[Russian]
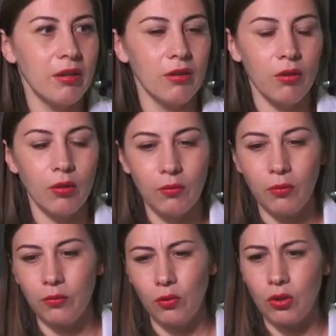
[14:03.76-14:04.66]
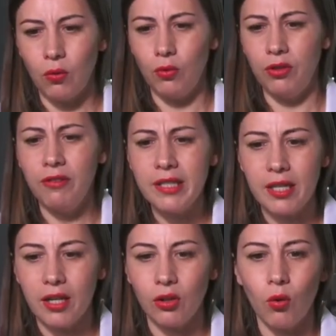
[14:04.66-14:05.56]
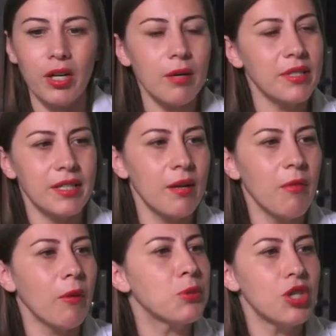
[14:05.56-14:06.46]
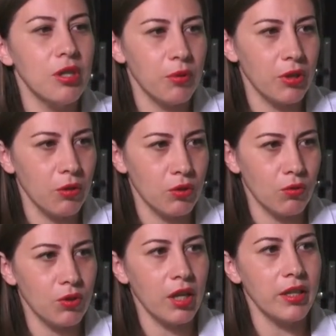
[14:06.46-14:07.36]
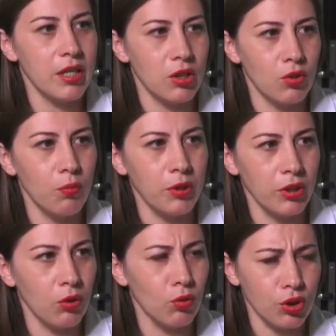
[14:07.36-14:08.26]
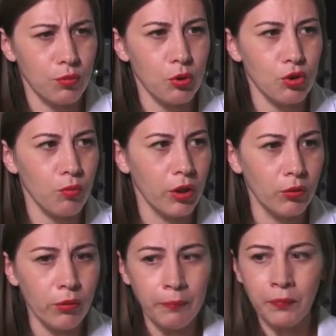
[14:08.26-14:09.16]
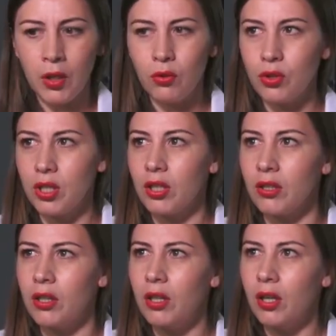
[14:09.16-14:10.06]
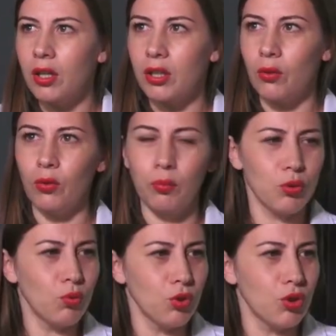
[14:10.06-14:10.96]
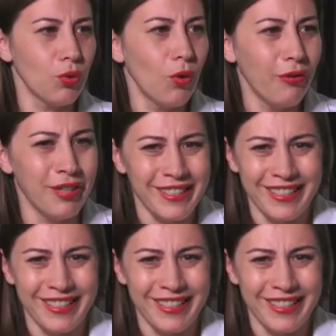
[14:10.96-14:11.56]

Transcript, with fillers: э, то есть удивительно, но Крым из Крыма вообще не продается. То есть когда я заступила на должность в прошлом году, то есть это такой пустующий офис,